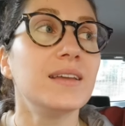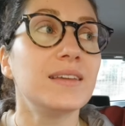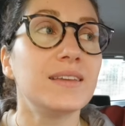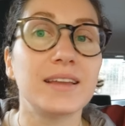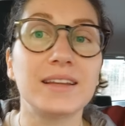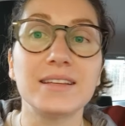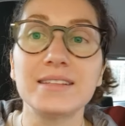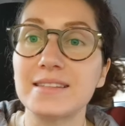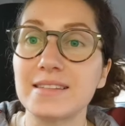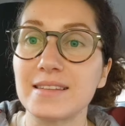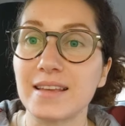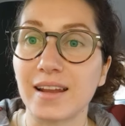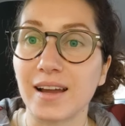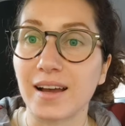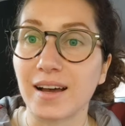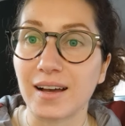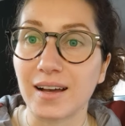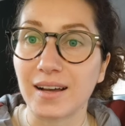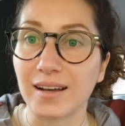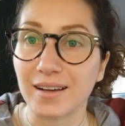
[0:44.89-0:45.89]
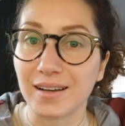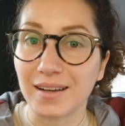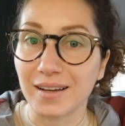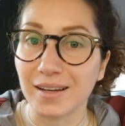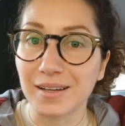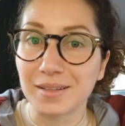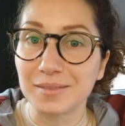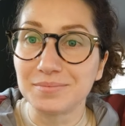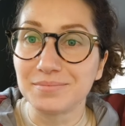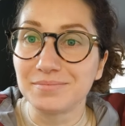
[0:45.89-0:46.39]
Ieri
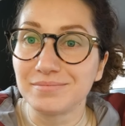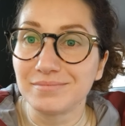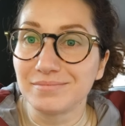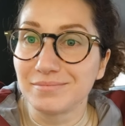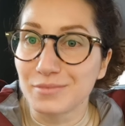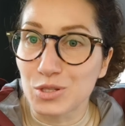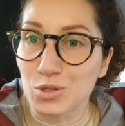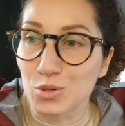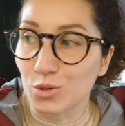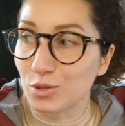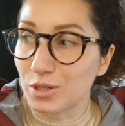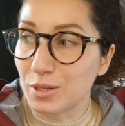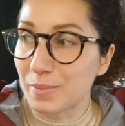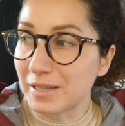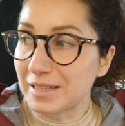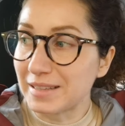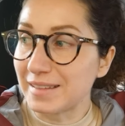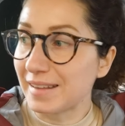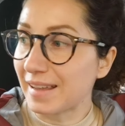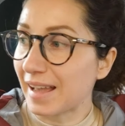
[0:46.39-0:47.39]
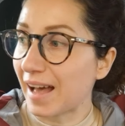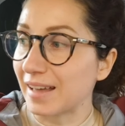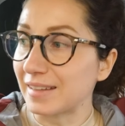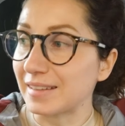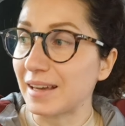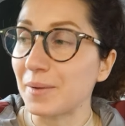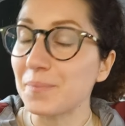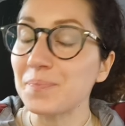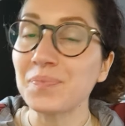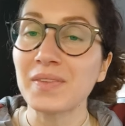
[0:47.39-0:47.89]
sera mm, mi sono
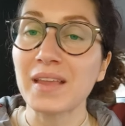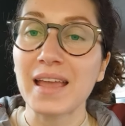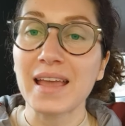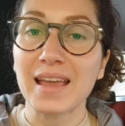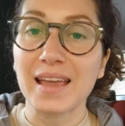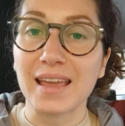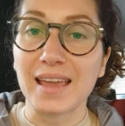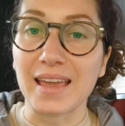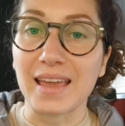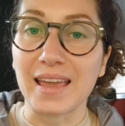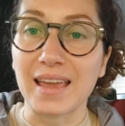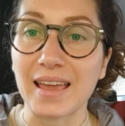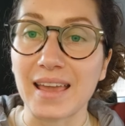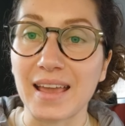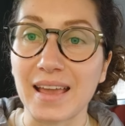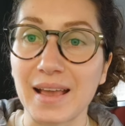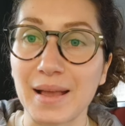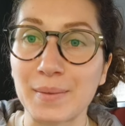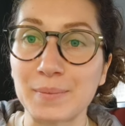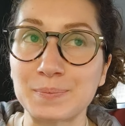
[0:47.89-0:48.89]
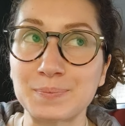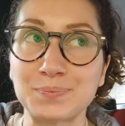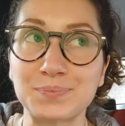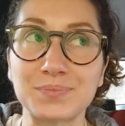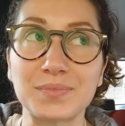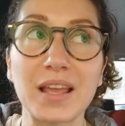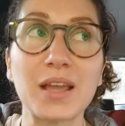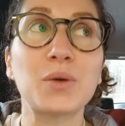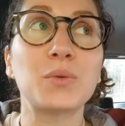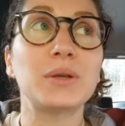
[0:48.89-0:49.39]
dimenticata e,
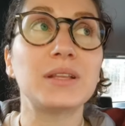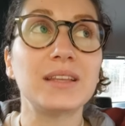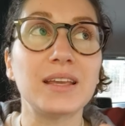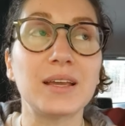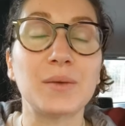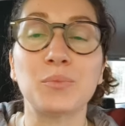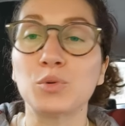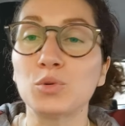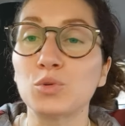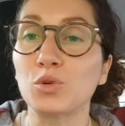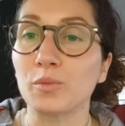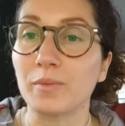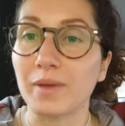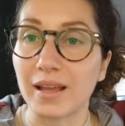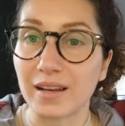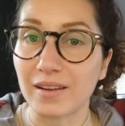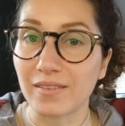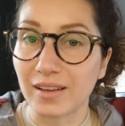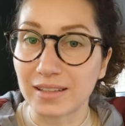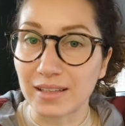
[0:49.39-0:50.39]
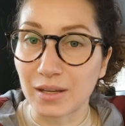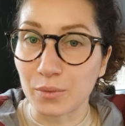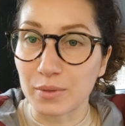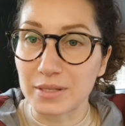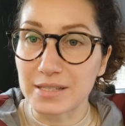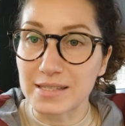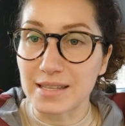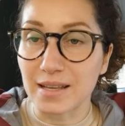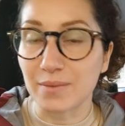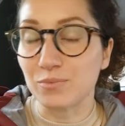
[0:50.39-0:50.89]
mm, e quindi appunto mi è arrivata
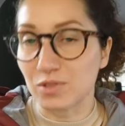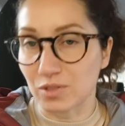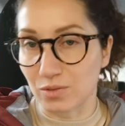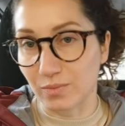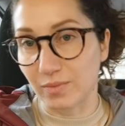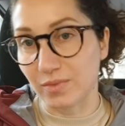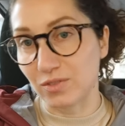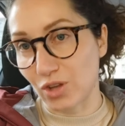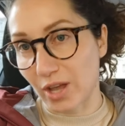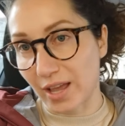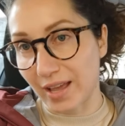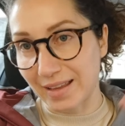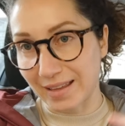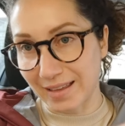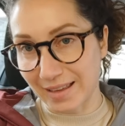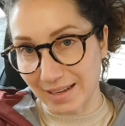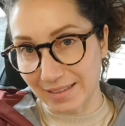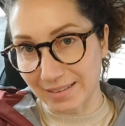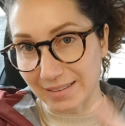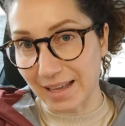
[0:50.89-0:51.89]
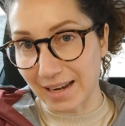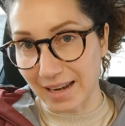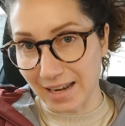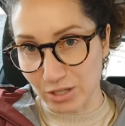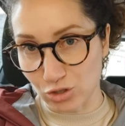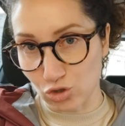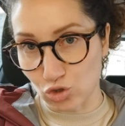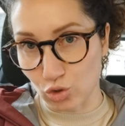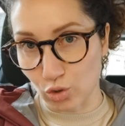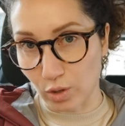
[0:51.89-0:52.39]
questa, cioè in realtà
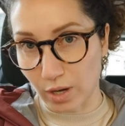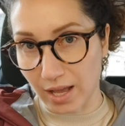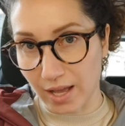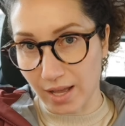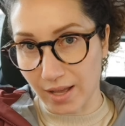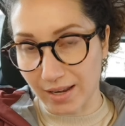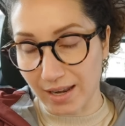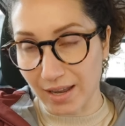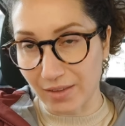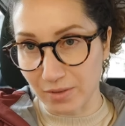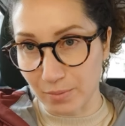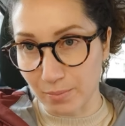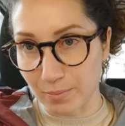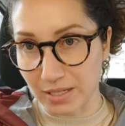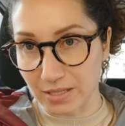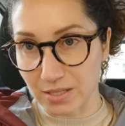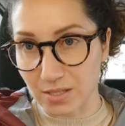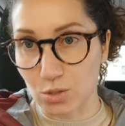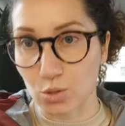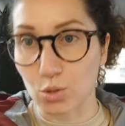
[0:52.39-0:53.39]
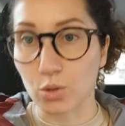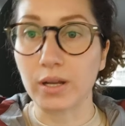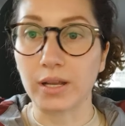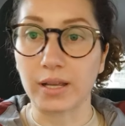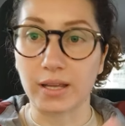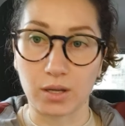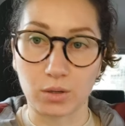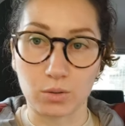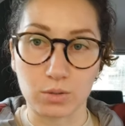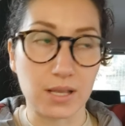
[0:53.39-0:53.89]
lascio la, la
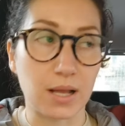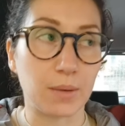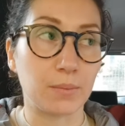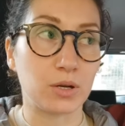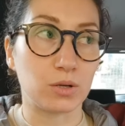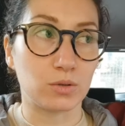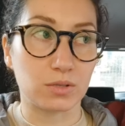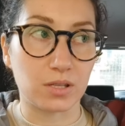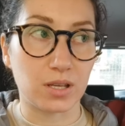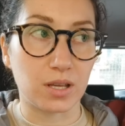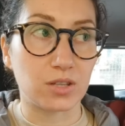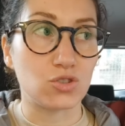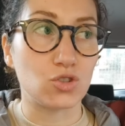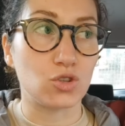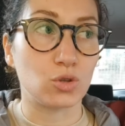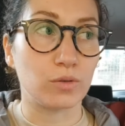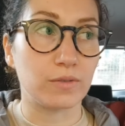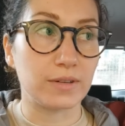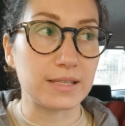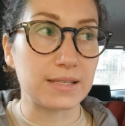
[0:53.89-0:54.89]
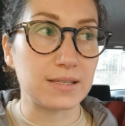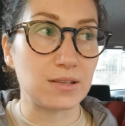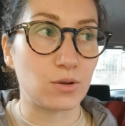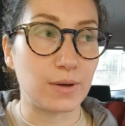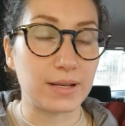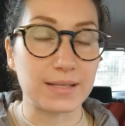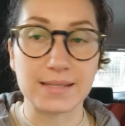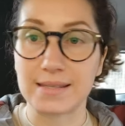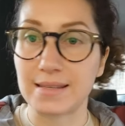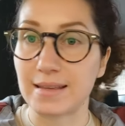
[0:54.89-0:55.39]
vibrazione che così almeno se ci
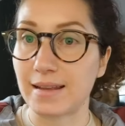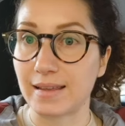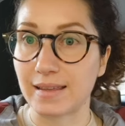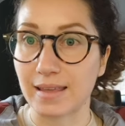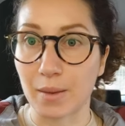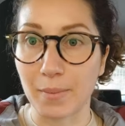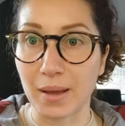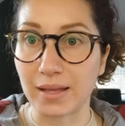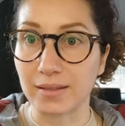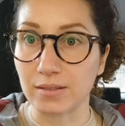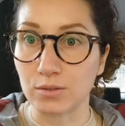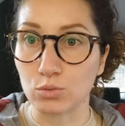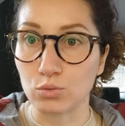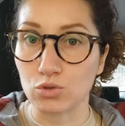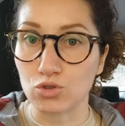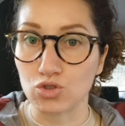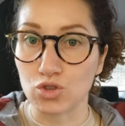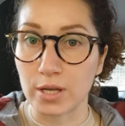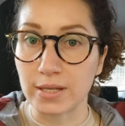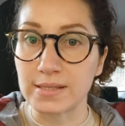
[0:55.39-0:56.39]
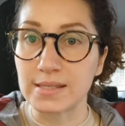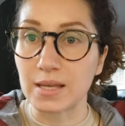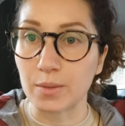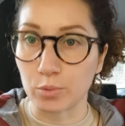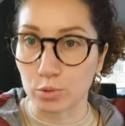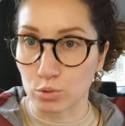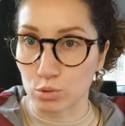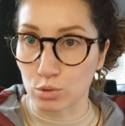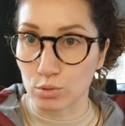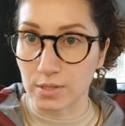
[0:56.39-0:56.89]
dovessero essere chiamate d'urgenza
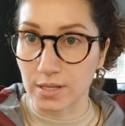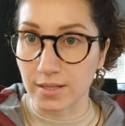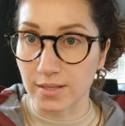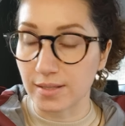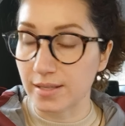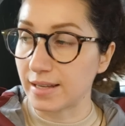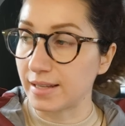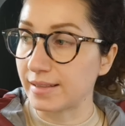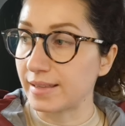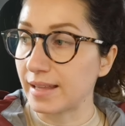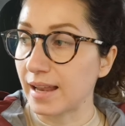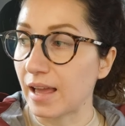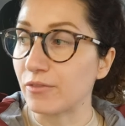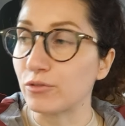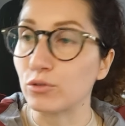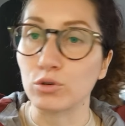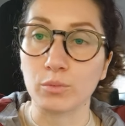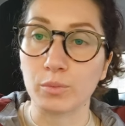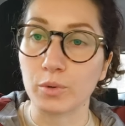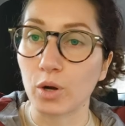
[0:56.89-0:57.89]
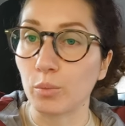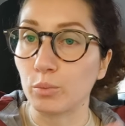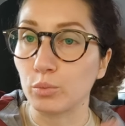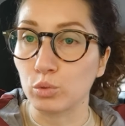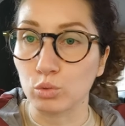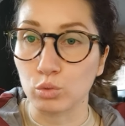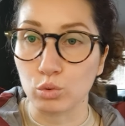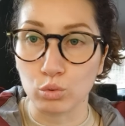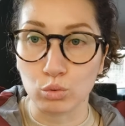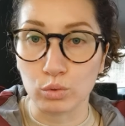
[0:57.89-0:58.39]
posso sentire gestire il telefono, però
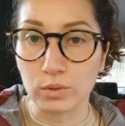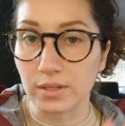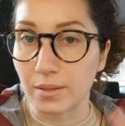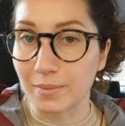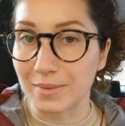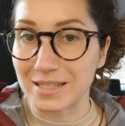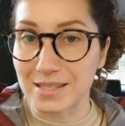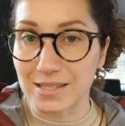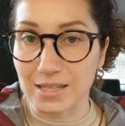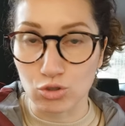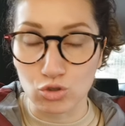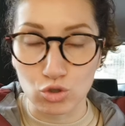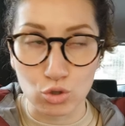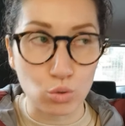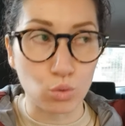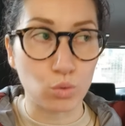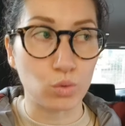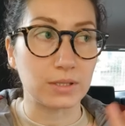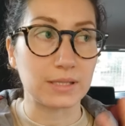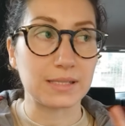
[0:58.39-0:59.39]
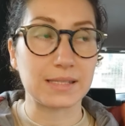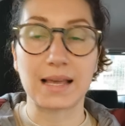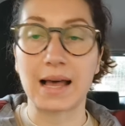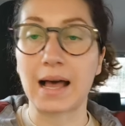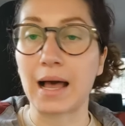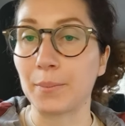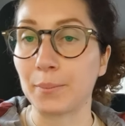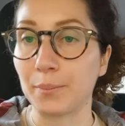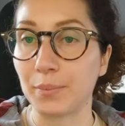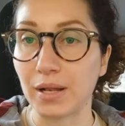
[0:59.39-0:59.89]
appunto tutti i messaggi su
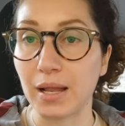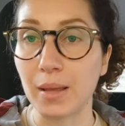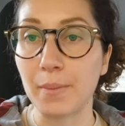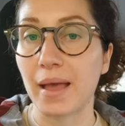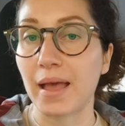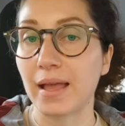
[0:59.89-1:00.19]
WhatsApp, le